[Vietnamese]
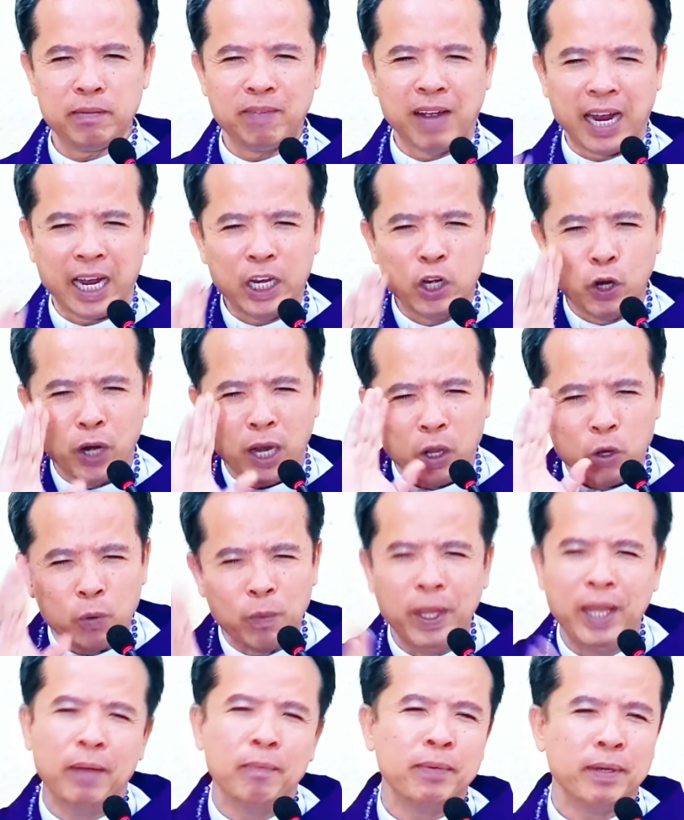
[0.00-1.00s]
và cái điều này
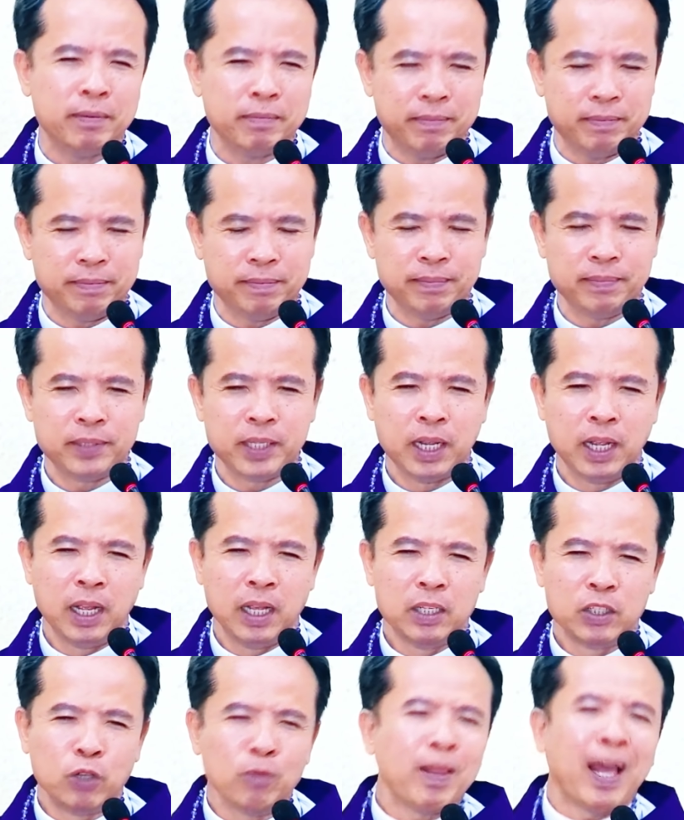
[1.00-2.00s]
cũng hiếm lắm
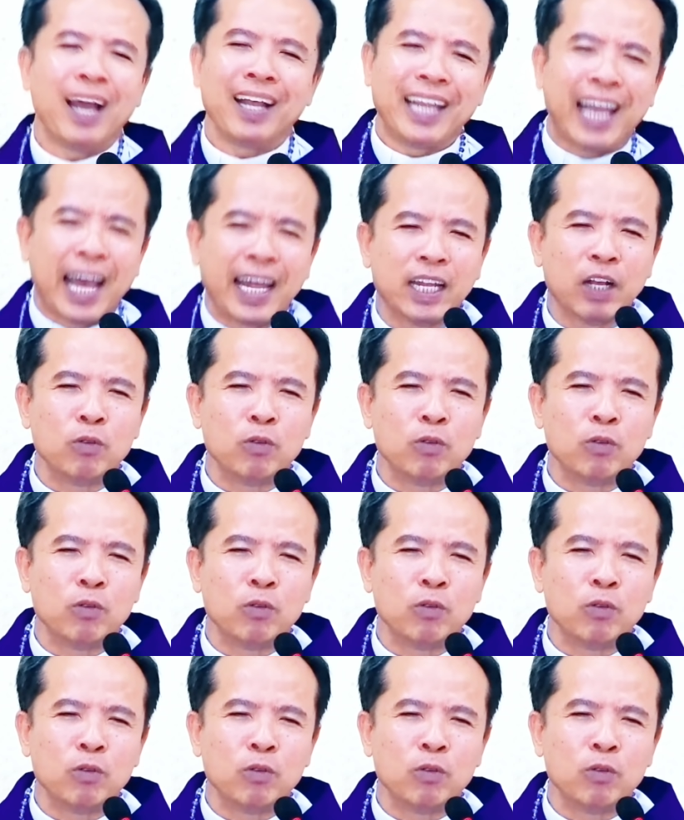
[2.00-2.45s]
chúng ta ở nhà